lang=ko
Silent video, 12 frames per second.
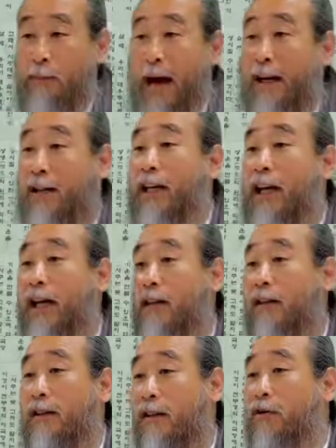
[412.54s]
바르게
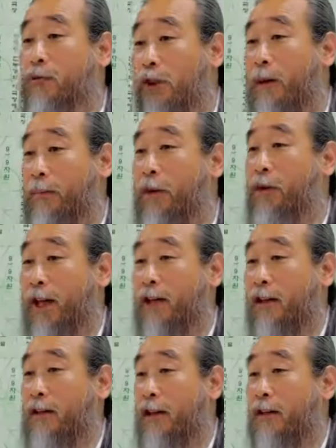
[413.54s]
하는 것을 우리가 배워야
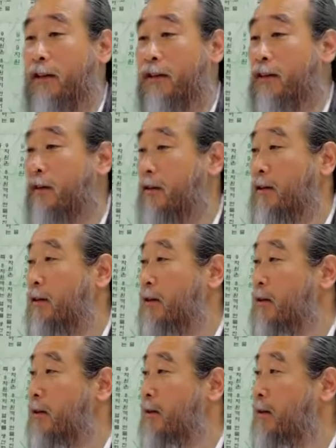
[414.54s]
된다는 거죠.
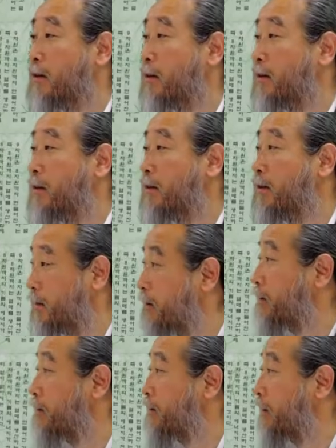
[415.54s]
어.
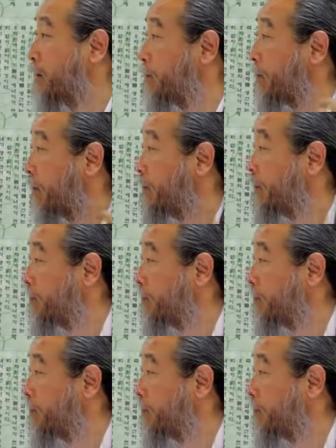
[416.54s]
이해됩니까?